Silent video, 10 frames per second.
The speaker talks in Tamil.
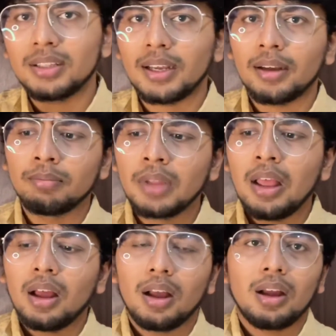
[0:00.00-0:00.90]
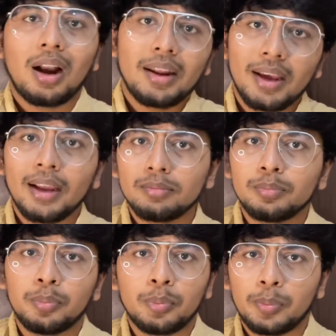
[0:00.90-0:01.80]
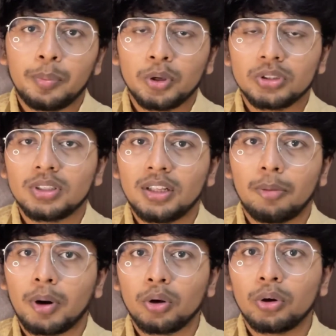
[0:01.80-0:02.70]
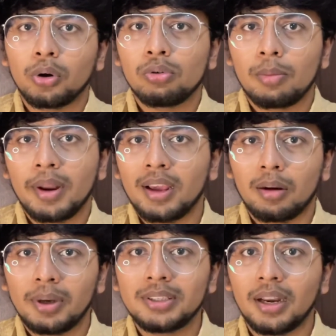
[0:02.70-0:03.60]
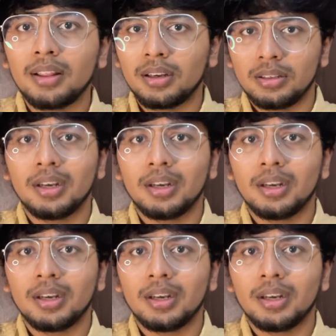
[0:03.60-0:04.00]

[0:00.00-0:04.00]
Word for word: இந்த அநியாயம் பொறுத்து தான் இந்த படம் இருக்கும் அப்படிங்கிற மாதிரி தெரியுது